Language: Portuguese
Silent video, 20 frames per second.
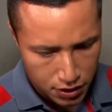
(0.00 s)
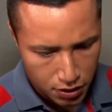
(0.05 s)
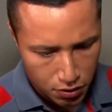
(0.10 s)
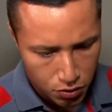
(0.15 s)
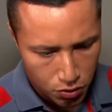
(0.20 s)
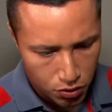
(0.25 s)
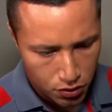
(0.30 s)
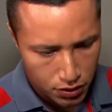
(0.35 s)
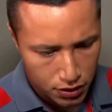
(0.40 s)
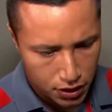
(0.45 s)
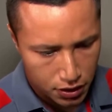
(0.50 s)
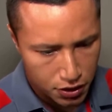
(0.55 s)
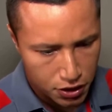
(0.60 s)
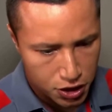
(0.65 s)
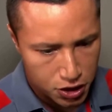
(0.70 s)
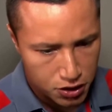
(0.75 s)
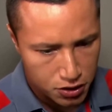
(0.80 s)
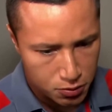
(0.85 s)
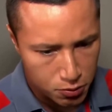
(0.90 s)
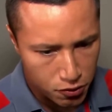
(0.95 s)
Yuri é um
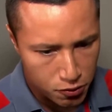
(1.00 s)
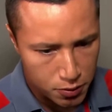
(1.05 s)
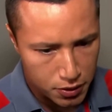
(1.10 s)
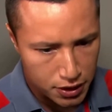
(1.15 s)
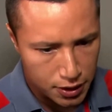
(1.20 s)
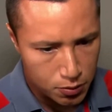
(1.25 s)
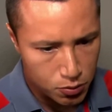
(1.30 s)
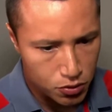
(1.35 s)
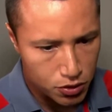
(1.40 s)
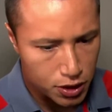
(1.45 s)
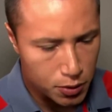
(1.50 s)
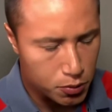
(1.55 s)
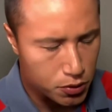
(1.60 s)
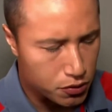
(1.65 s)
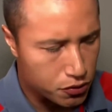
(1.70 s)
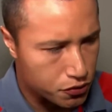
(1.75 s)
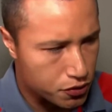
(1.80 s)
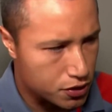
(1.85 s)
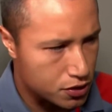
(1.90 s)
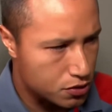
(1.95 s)
atacante que se movimenta muito, é
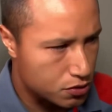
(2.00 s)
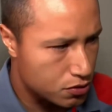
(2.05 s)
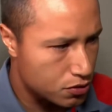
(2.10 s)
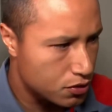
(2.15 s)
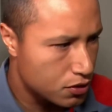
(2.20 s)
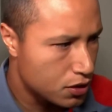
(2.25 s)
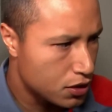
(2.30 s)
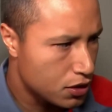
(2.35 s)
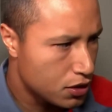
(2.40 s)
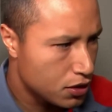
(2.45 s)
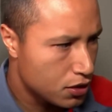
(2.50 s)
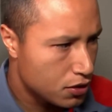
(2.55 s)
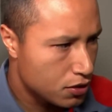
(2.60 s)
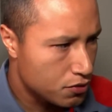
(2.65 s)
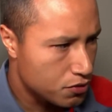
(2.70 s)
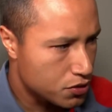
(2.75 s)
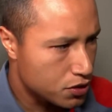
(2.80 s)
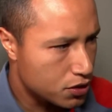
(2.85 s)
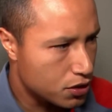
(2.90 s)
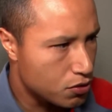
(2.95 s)
muito físico.
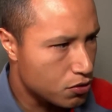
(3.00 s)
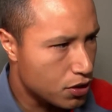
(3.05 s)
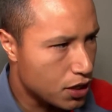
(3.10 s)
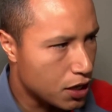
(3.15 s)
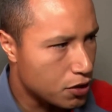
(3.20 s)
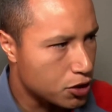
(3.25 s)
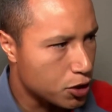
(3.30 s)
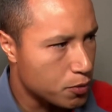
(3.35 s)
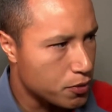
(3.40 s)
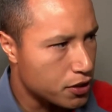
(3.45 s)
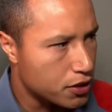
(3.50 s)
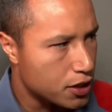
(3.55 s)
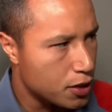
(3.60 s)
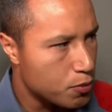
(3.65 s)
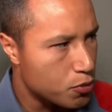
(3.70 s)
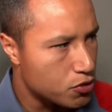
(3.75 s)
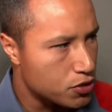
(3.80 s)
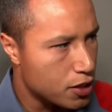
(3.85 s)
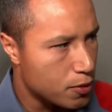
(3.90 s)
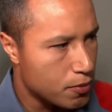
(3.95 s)
Você tem o Garro também que tem
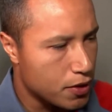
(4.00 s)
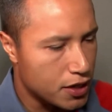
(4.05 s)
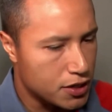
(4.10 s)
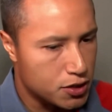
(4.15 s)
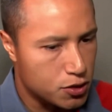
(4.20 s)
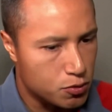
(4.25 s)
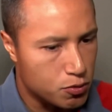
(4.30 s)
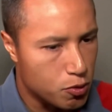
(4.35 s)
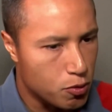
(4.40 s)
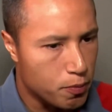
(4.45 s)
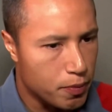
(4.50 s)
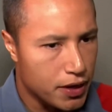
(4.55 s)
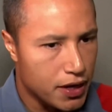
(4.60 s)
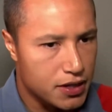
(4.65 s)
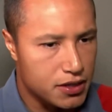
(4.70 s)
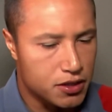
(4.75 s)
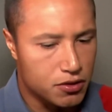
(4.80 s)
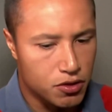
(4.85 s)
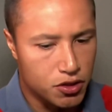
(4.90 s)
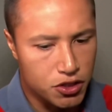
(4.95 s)
bons remates e um bom
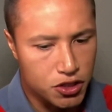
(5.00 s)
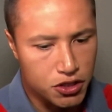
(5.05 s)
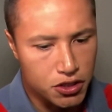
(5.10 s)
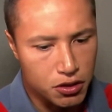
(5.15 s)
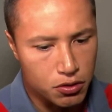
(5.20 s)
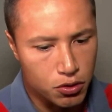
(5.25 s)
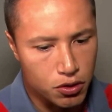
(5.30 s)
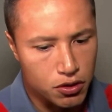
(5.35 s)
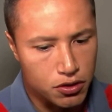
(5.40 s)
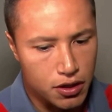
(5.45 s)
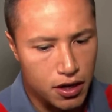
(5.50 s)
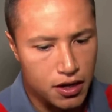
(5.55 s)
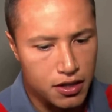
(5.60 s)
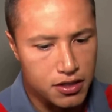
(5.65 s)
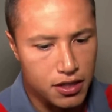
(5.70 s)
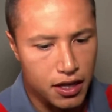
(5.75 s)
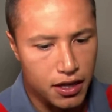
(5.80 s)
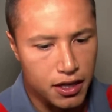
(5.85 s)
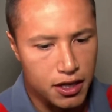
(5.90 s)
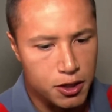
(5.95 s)
passe, então a gente tentou
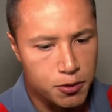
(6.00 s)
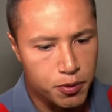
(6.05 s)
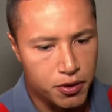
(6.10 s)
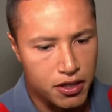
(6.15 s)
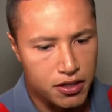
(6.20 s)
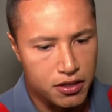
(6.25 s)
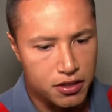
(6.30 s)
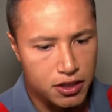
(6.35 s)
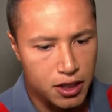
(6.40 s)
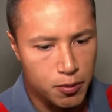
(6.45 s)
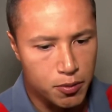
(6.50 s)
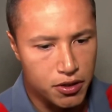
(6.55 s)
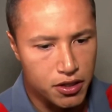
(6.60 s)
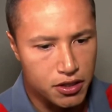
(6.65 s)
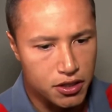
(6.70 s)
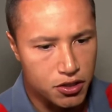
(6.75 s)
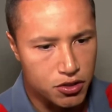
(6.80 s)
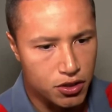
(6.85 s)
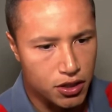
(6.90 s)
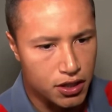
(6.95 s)
neutralizar eles, porque a gente sabia
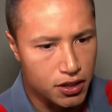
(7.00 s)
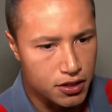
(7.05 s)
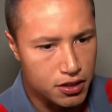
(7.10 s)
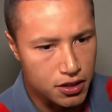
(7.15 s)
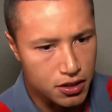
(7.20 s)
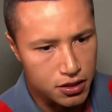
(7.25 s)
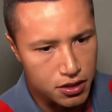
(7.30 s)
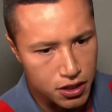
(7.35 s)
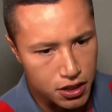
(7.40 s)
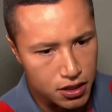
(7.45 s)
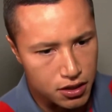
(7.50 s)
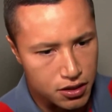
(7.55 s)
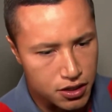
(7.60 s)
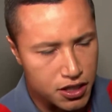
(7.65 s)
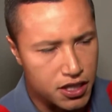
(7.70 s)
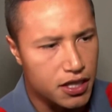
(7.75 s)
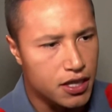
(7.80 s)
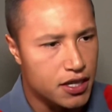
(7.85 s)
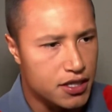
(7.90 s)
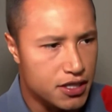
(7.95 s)
dessa jogada de, de, de
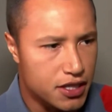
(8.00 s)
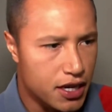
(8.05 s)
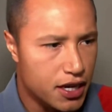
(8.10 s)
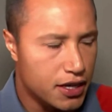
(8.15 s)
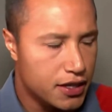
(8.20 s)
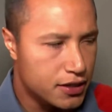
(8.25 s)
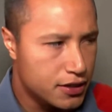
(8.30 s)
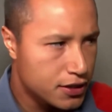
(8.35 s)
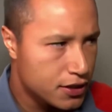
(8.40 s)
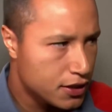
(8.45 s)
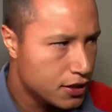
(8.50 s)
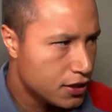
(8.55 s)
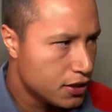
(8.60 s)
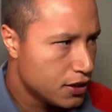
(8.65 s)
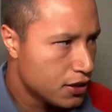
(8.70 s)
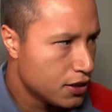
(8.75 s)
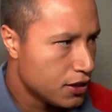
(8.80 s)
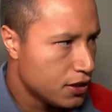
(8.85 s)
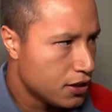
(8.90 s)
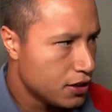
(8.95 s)
quina diária.
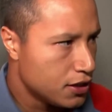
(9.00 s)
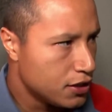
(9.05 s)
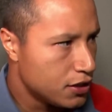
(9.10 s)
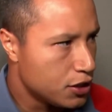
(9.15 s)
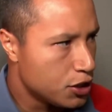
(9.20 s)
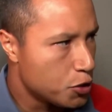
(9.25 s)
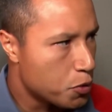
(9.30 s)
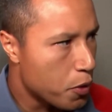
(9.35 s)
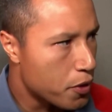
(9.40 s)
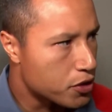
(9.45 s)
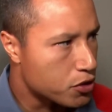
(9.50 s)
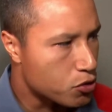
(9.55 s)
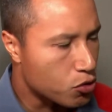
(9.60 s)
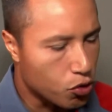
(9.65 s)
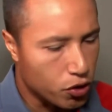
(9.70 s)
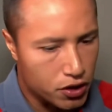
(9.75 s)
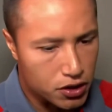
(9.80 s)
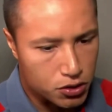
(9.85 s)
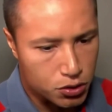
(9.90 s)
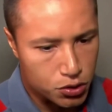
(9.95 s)
E no momento que o
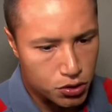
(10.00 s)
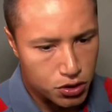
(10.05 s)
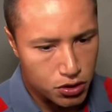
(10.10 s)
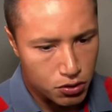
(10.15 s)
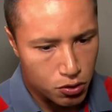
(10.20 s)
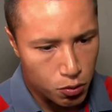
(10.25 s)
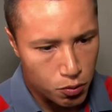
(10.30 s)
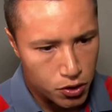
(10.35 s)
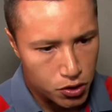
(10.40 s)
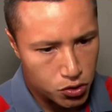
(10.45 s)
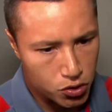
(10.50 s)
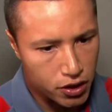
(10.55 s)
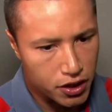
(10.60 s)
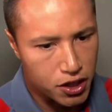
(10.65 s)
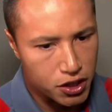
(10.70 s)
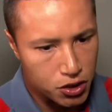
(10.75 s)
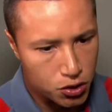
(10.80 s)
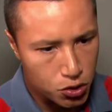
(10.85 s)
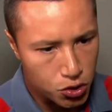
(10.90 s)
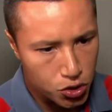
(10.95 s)
Corinthians começou a
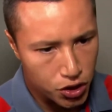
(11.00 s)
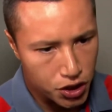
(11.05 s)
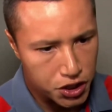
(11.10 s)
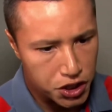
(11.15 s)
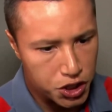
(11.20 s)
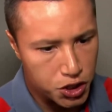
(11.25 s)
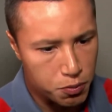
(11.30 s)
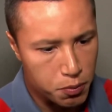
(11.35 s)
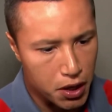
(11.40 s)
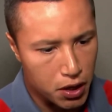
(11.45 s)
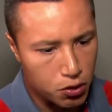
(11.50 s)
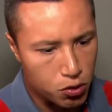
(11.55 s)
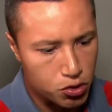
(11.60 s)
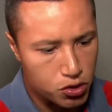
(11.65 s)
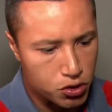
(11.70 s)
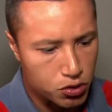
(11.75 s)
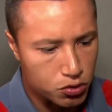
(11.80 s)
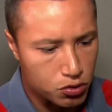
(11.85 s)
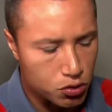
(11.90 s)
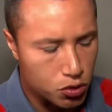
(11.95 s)
crescer no jogo, a gente marcou o
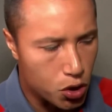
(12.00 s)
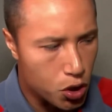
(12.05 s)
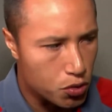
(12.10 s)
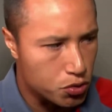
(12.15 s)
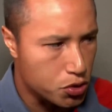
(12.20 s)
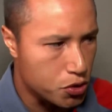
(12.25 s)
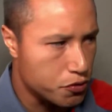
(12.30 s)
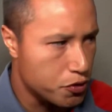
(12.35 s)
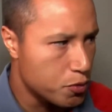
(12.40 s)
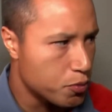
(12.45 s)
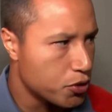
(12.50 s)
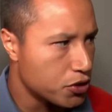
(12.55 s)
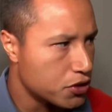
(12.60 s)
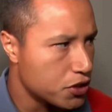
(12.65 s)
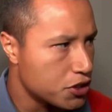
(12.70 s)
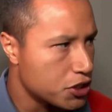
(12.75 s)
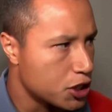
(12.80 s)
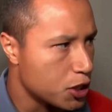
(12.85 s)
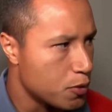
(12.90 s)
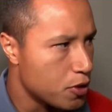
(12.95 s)
segundo gol, então foi
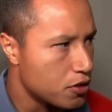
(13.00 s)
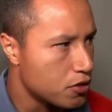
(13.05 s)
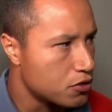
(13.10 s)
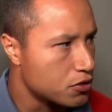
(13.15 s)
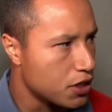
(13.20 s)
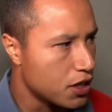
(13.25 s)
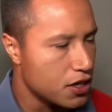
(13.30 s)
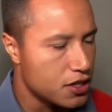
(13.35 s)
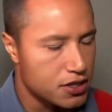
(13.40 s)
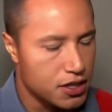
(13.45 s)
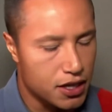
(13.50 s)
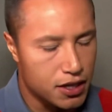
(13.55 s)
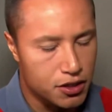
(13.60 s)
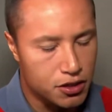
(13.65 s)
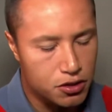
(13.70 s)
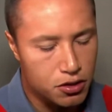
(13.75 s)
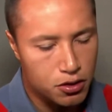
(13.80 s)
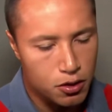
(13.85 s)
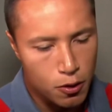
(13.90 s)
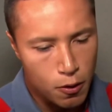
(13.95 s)
importante também neutralizar
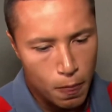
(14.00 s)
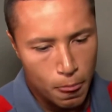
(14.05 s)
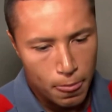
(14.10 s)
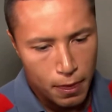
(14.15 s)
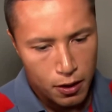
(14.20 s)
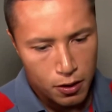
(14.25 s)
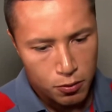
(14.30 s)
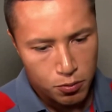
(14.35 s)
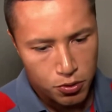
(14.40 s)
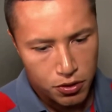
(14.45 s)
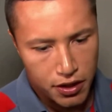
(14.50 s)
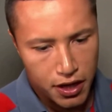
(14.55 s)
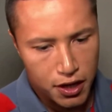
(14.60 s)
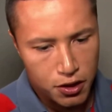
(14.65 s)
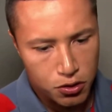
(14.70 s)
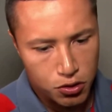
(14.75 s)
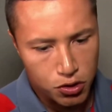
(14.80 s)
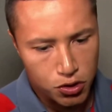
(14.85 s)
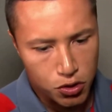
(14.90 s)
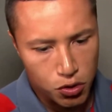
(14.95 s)
isso, porque a
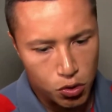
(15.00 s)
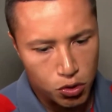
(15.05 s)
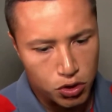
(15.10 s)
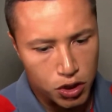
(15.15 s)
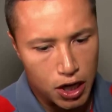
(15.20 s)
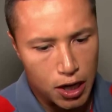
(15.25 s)
gente conseguiu controlar